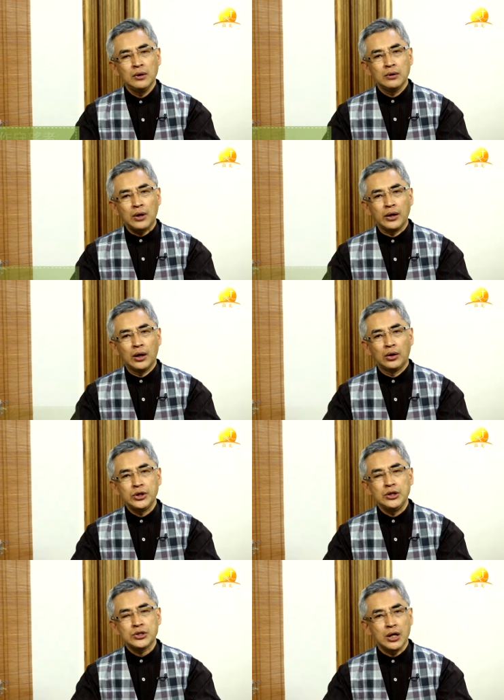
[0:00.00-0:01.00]
他要
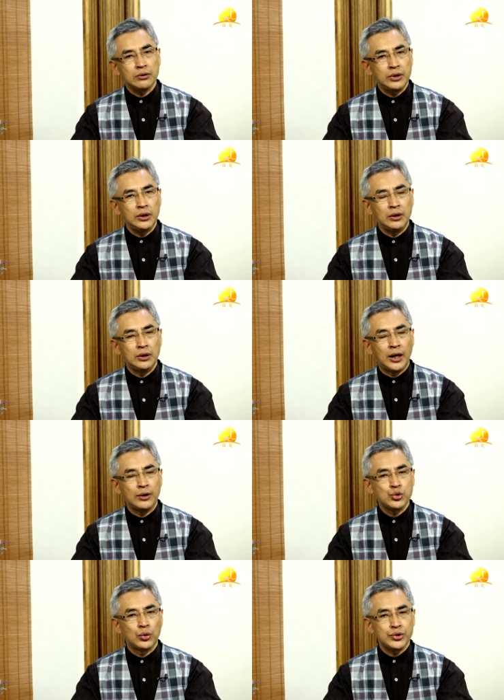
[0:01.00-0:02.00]
替上帝来
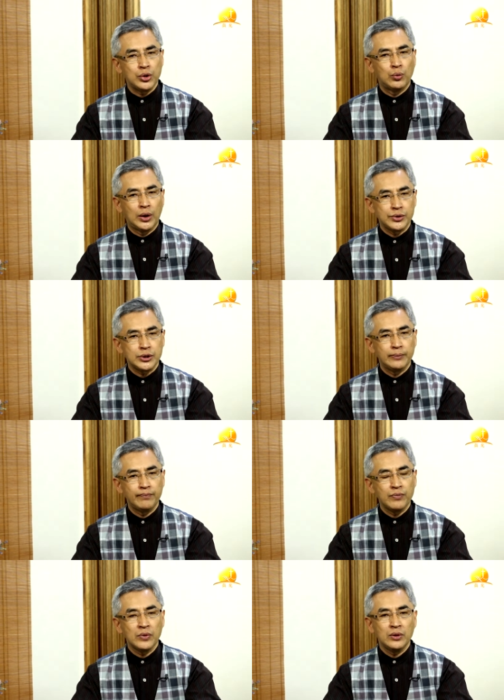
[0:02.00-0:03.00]
做守望者，
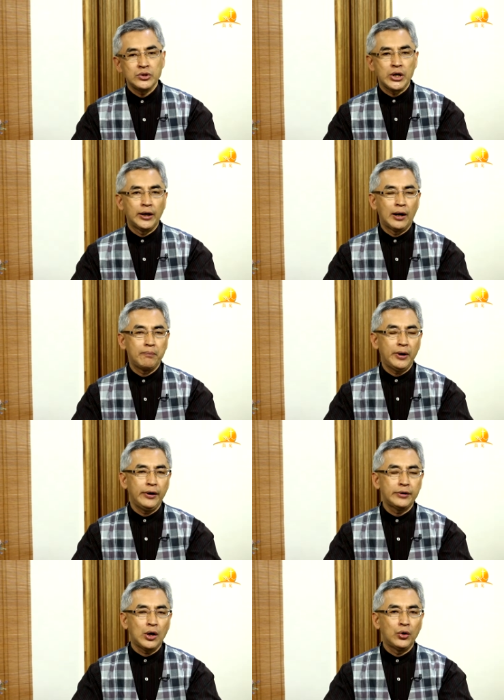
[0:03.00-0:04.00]
向那
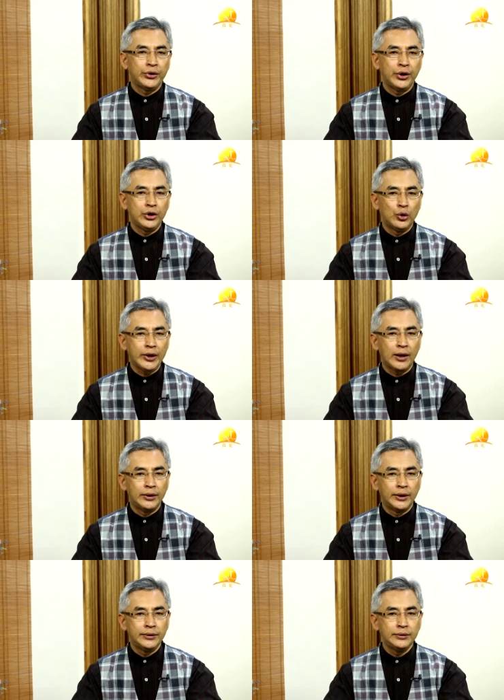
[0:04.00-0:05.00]
被盗的犹大
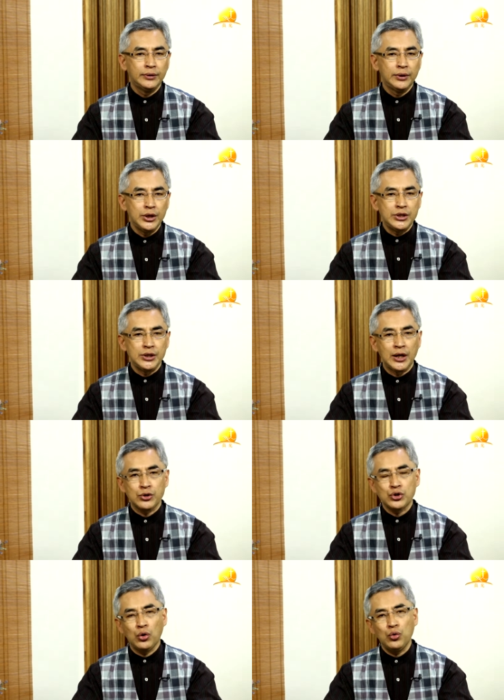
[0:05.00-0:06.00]
人以及他
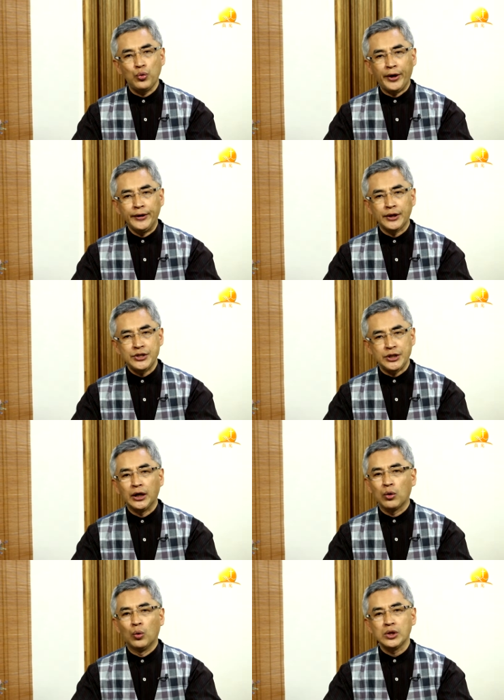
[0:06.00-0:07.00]
周围的几
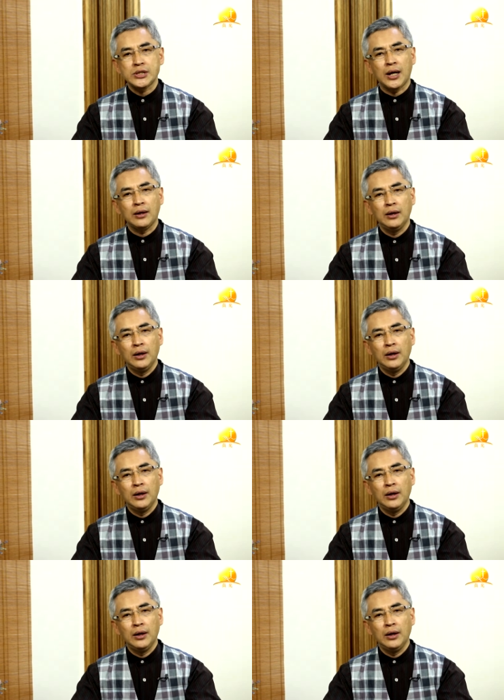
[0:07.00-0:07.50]
个国家